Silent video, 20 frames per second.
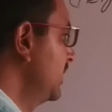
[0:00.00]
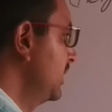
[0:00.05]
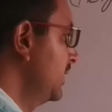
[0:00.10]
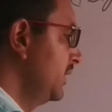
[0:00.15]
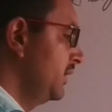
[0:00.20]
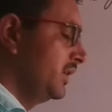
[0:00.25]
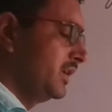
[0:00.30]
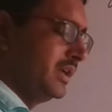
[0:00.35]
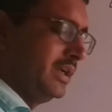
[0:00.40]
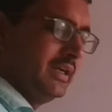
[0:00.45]
है
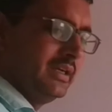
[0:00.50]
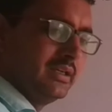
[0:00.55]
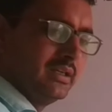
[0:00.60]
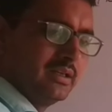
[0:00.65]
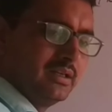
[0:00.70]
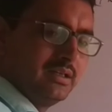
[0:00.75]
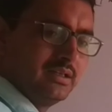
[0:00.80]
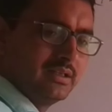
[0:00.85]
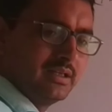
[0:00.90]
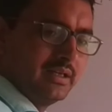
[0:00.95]
राइट
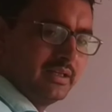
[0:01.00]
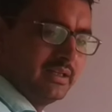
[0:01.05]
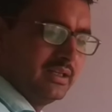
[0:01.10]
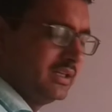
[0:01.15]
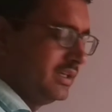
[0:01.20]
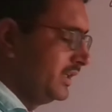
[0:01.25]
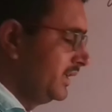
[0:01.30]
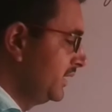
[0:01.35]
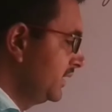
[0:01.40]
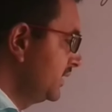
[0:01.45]
एंगल
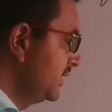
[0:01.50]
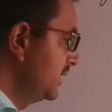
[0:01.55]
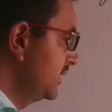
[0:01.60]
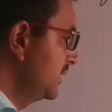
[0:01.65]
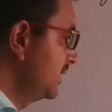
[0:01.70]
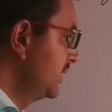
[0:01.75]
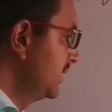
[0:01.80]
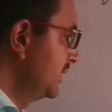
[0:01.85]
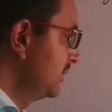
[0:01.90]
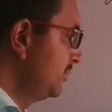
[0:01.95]
ट्राइंगल एक
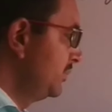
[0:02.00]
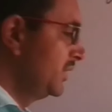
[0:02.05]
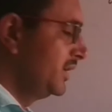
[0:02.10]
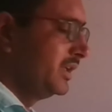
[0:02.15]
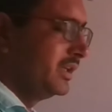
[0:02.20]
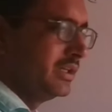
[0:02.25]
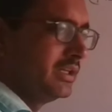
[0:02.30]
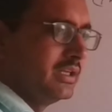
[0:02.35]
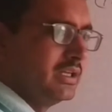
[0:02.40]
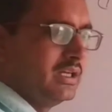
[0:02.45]
एंगल 90
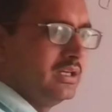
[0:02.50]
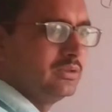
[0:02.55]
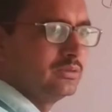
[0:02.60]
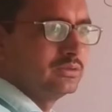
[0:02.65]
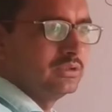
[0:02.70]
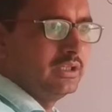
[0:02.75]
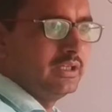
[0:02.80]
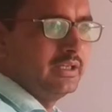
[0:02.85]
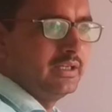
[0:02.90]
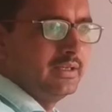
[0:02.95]
डिग्री का
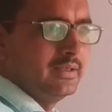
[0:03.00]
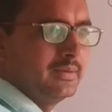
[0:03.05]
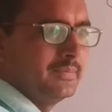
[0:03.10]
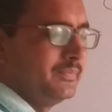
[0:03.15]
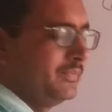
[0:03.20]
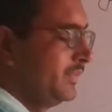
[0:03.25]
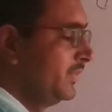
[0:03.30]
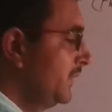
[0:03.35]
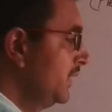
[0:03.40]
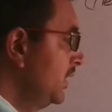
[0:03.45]
होता है
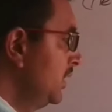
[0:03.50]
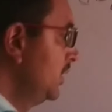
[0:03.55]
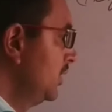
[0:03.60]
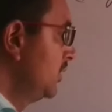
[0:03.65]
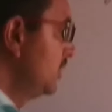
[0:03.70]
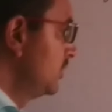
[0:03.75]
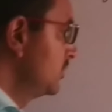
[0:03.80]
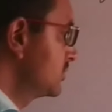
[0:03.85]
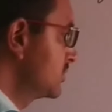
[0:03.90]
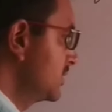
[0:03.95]

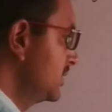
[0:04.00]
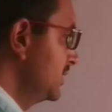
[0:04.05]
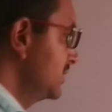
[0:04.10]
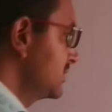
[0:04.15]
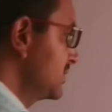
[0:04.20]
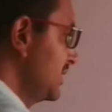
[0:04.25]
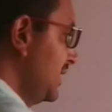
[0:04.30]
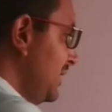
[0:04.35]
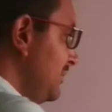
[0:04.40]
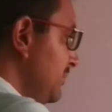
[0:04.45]
और उसके
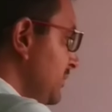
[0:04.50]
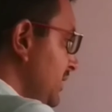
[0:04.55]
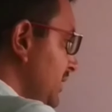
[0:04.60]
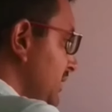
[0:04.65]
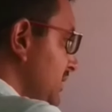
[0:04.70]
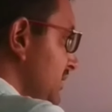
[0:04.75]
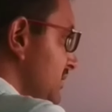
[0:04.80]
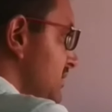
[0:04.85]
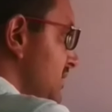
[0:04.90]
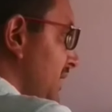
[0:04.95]
सामने
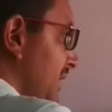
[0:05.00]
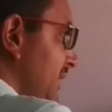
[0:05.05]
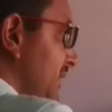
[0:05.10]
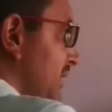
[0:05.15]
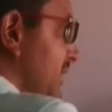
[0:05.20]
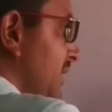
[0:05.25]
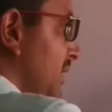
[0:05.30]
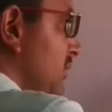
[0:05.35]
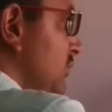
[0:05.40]
की साइड क्या